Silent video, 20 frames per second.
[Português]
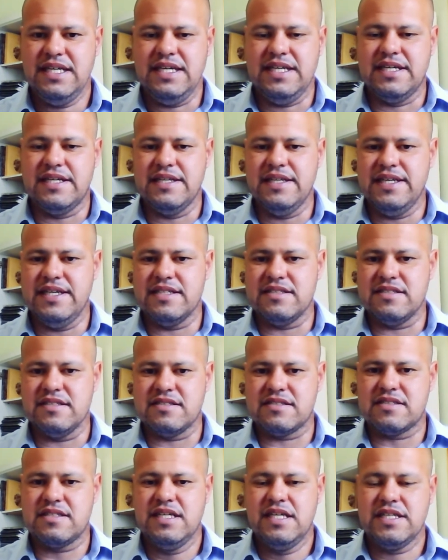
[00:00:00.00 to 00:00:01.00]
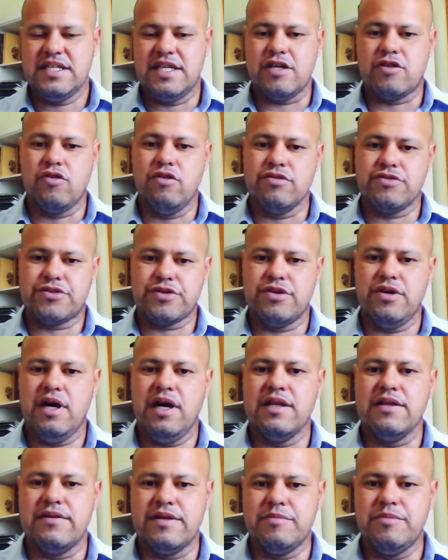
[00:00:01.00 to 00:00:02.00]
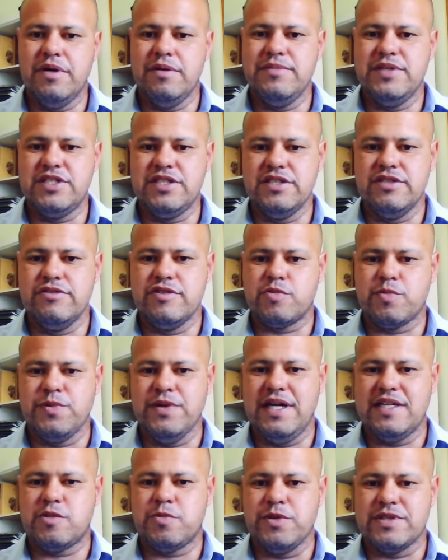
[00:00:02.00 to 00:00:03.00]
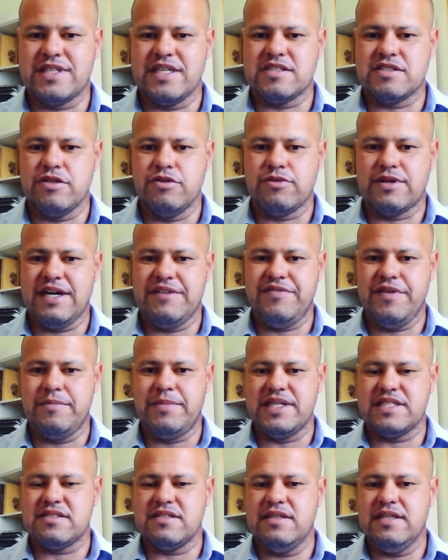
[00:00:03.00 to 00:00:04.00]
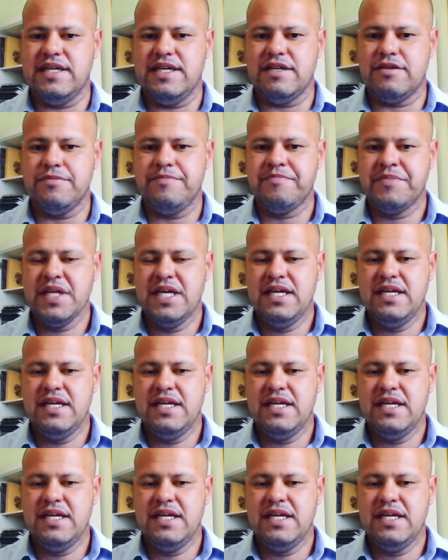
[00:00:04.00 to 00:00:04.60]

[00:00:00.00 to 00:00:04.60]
inglesas, que controlam em boa medida a exportação do café brasileiro